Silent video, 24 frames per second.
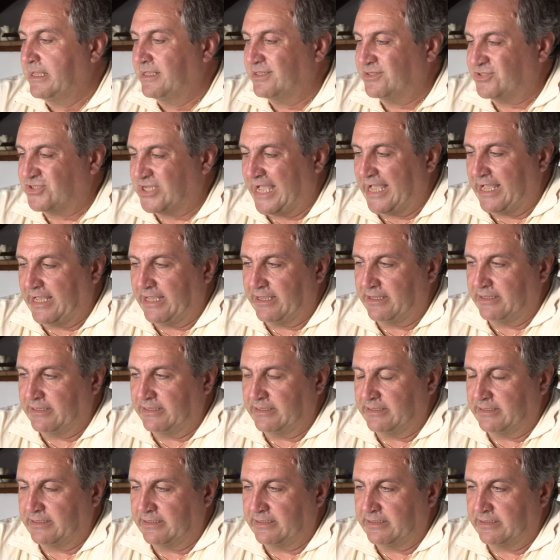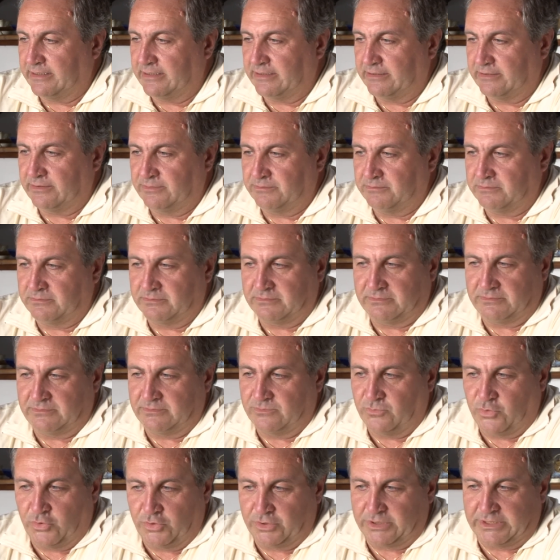Già eh,
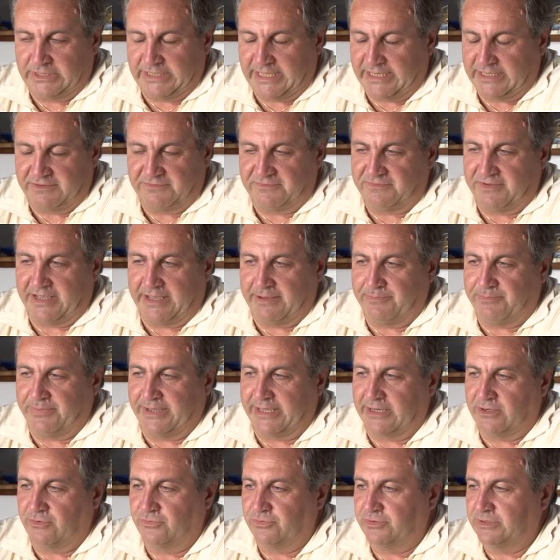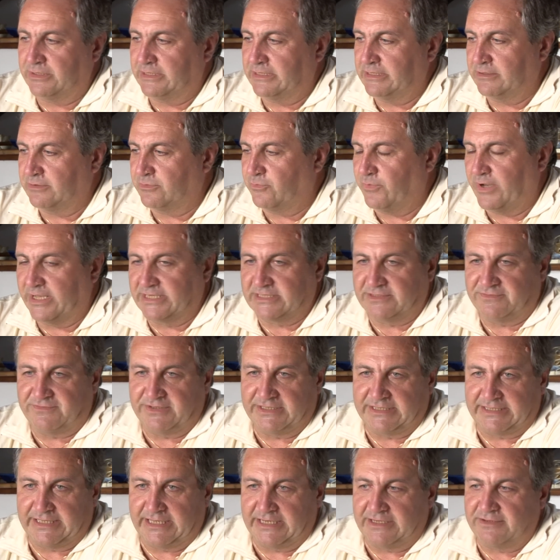molti anni fa, parlo di quasi
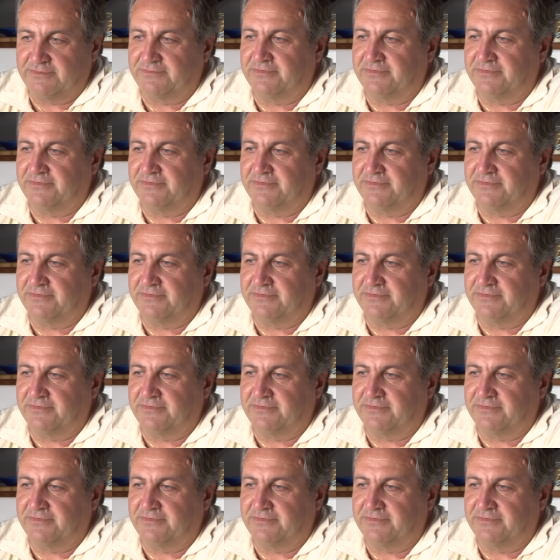vent'anni